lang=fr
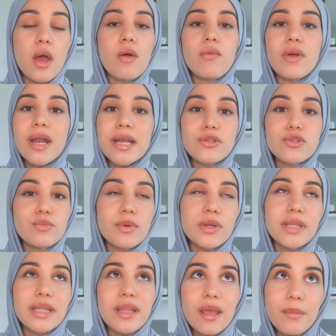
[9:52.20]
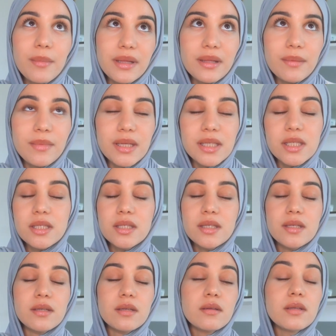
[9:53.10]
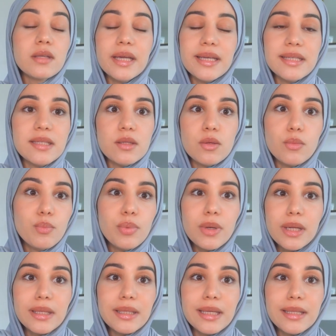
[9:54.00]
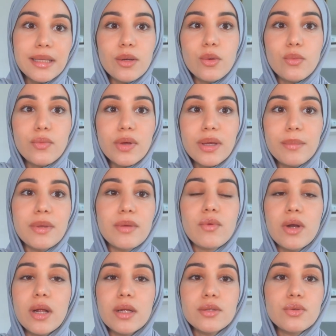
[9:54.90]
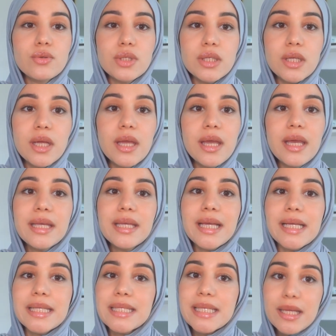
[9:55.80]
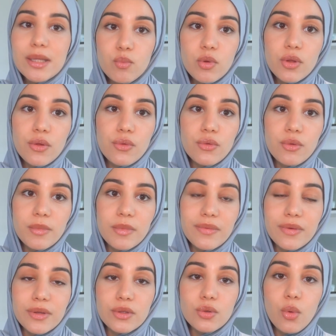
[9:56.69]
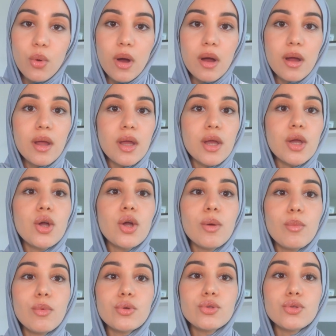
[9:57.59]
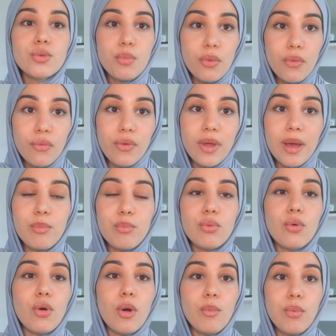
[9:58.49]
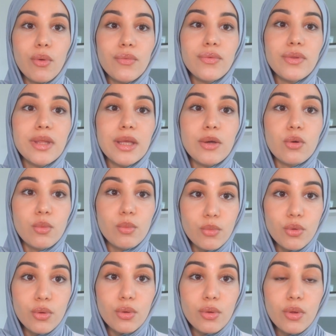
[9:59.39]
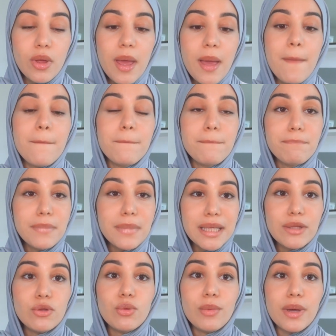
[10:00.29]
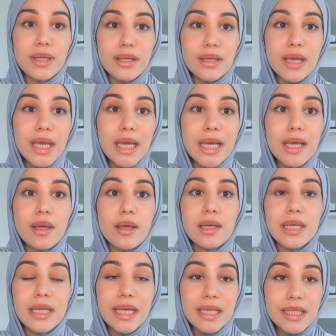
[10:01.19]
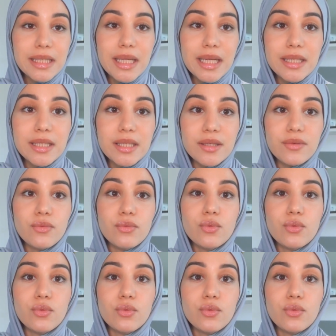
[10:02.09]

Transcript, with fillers: voilà les humains on est très mathématiques, il reste plein d'années en vrai mais voilà se dire il reste 4 mois dans 2023, comment je peux faire pour en profiter au mieux mais de manière qualitative